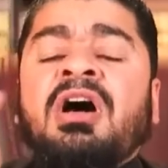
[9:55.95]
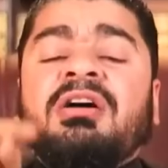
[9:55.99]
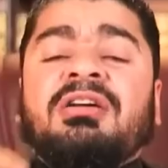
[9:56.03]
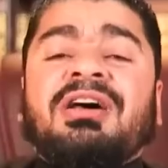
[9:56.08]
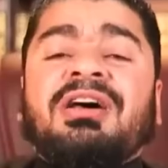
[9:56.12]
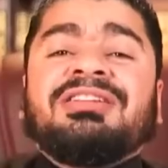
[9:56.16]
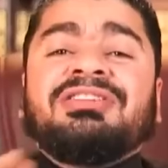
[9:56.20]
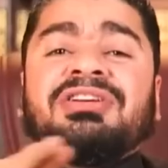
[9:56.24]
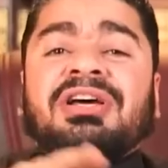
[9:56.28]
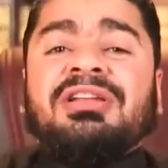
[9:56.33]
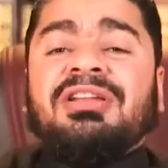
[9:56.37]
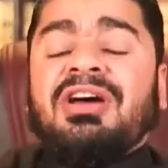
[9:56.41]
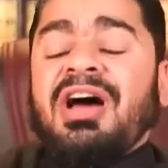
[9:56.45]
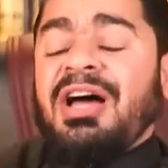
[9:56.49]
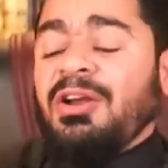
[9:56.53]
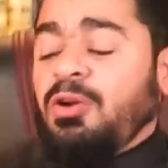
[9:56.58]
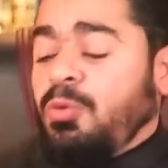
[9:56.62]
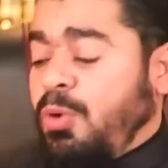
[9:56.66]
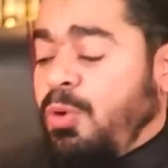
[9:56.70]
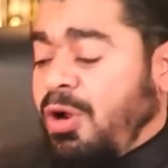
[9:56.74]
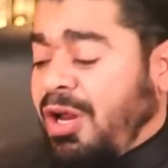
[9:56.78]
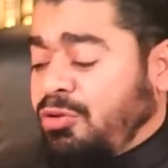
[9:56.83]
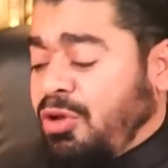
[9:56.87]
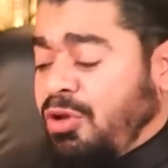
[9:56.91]
رضي الله
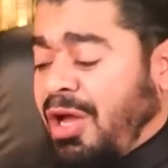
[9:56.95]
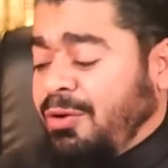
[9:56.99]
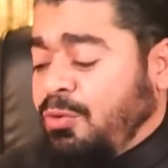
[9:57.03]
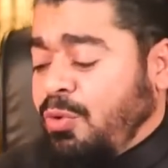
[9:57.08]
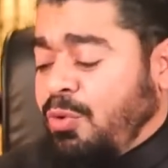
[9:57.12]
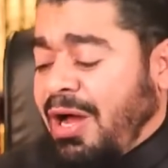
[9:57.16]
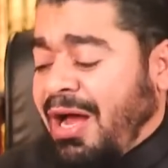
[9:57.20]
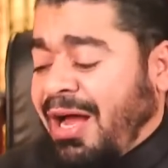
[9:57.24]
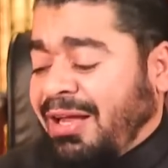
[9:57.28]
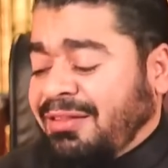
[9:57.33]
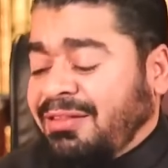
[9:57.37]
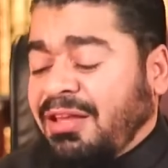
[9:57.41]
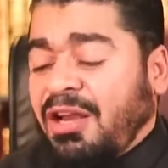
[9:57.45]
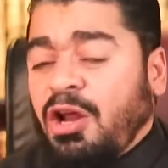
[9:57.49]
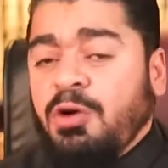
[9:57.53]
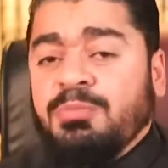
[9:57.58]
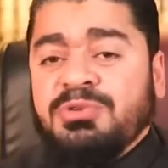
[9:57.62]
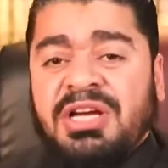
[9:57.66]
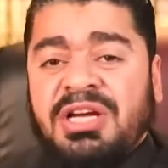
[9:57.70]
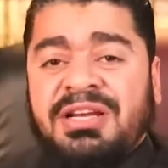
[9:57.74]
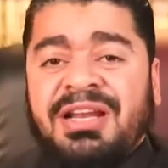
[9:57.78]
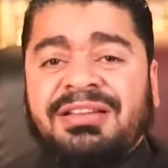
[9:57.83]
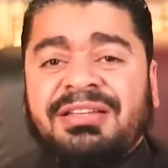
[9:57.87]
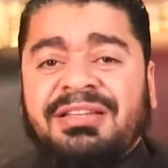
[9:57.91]
عنهم ورضوا عنه وأعد أعد لهم
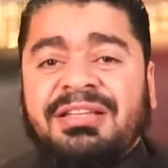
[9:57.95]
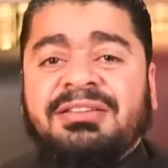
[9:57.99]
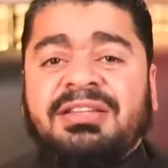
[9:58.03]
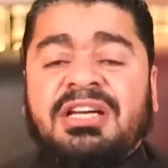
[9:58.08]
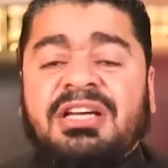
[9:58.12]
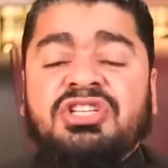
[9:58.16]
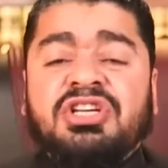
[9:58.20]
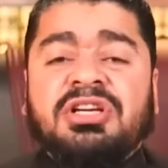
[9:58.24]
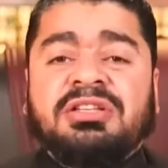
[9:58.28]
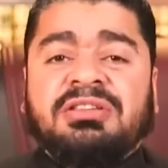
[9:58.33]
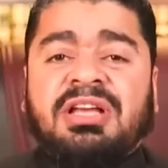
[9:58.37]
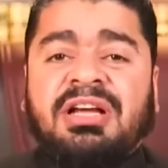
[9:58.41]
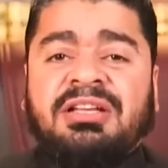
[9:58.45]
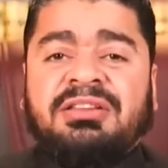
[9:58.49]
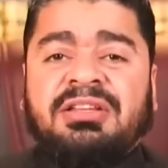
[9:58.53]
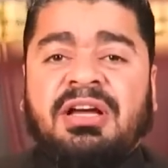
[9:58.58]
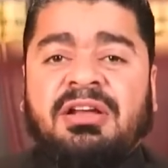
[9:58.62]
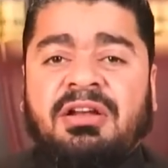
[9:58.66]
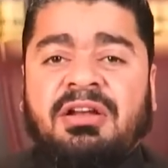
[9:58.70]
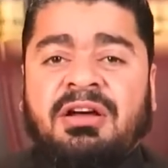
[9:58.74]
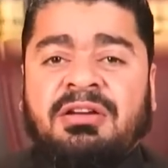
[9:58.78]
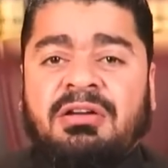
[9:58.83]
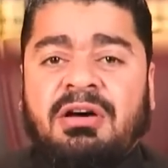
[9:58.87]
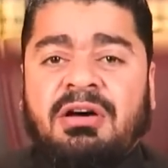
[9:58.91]
جنات تجري تحتها
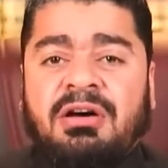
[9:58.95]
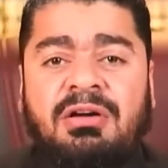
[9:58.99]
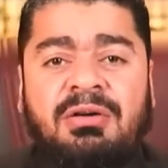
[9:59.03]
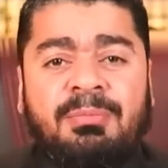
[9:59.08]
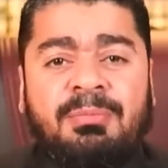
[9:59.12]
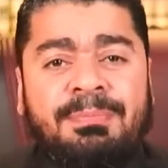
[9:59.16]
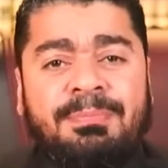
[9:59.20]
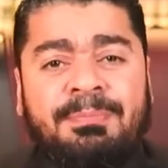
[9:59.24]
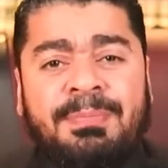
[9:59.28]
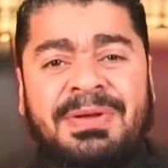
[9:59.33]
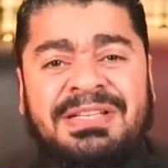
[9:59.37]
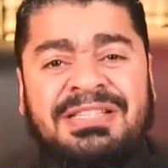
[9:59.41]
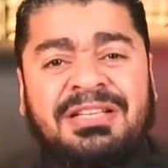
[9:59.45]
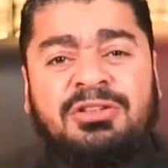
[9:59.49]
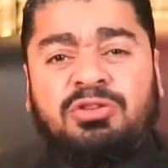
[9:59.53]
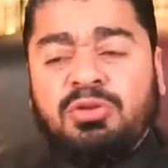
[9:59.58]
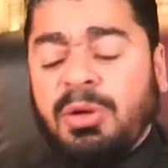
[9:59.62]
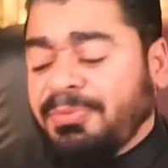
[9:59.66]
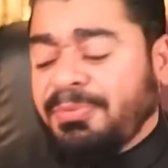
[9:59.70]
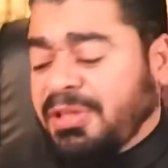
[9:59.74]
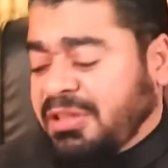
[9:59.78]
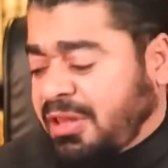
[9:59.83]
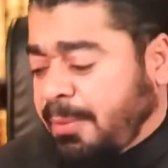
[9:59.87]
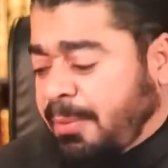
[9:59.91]
الأنهار بس
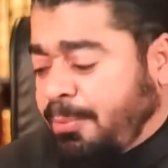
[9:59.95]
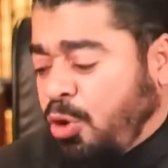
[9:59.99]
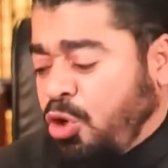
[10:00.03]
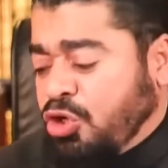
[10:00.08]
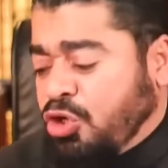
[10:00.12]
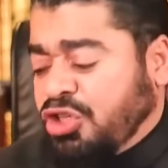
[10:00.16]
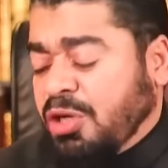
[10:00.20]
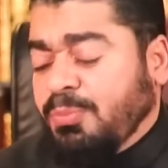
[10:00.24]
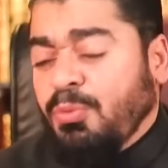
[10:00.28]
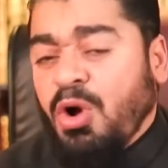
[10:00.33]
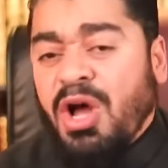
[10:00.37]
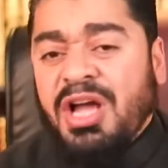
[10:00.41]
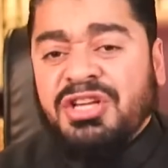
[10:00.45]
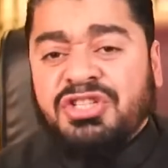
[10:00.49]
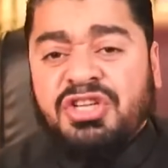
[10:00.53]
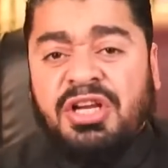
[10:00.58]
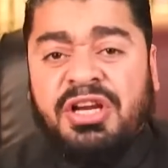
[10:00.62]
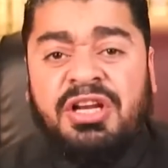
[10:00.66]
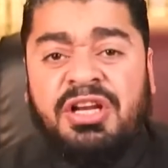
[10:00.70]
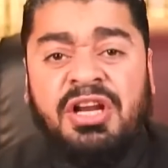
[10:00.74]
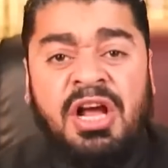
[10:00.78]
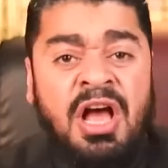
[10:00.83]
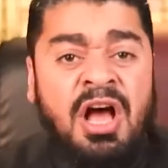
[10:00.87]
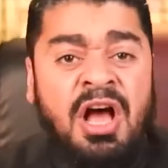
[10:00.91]
أنتوا ما بتتبعوش المهاجرين